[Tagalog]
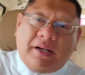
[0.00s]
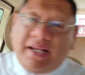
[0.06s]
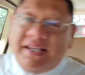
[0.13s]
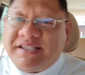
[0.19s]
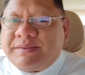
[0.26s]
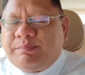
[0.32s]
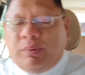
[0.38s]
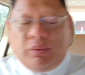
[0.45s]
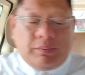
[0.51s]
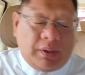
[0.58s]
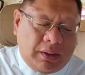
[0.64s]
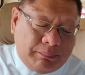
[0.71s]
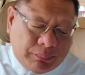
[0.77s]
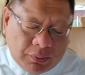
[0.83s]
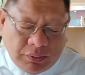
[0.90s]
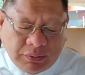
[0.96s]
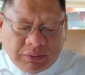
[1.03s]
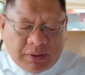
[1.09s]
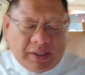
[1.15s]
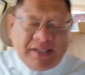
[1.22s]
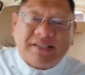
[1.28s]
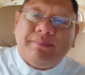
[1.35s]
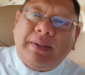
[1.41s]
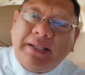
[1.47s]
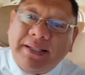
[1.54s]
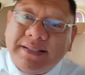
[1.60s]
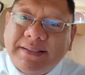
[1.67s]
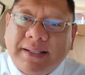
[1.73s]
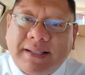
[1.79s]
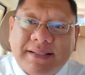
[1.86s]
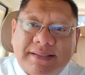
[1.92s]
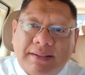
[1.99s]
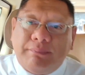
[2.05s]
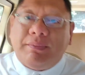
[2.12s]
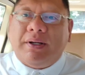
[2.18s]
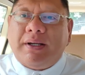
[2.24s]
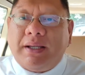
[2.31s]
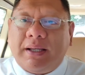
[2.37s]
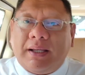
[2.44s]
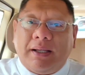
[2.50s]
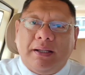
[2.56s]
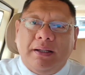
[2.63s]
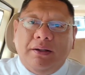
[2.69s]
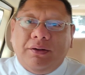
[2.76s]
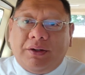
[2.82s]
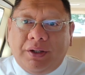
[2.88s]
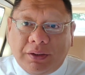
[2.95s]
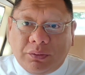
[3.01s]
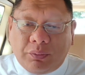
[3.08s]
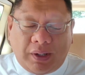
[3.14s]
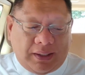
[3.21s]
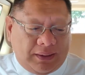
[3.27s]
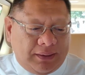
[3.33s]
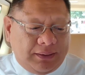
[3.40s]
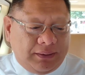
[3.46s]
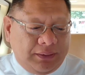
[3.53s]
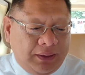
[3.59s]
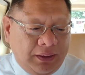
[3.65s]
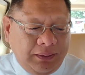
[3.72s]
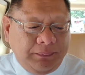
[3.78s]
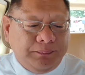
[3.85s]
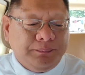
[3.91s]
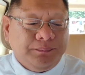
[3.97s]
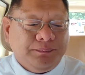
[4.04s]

rest uh, front rest ba ni siya sa mga earthquake no